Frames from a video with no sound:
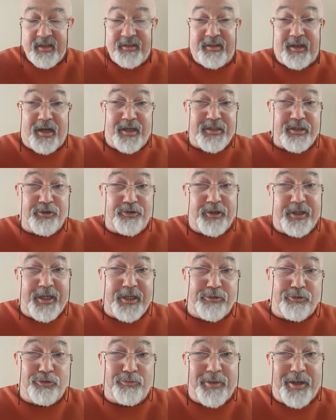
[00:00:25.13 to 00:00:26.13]
Daha sonra
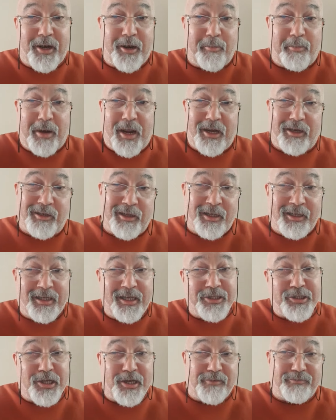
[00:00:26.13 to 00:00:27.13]
7 numara Blackline.
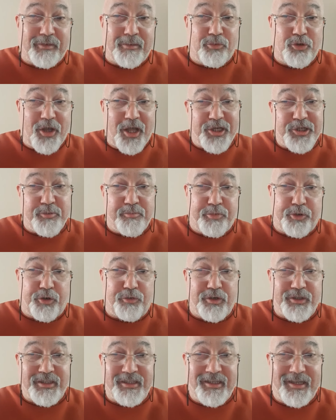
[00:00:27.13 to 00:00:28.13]
Geçen hafta bu yarışın
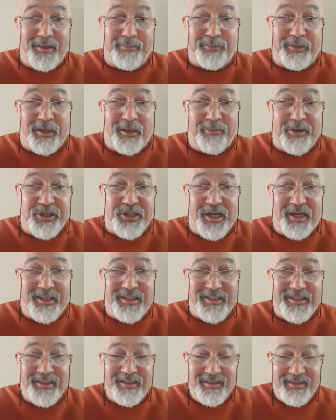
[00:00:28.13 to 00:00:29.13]
provasını yaptı Ahmet
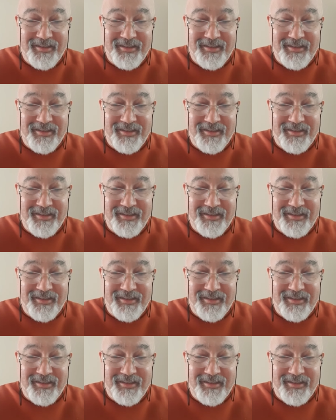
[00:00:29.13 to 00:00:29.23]
Çelik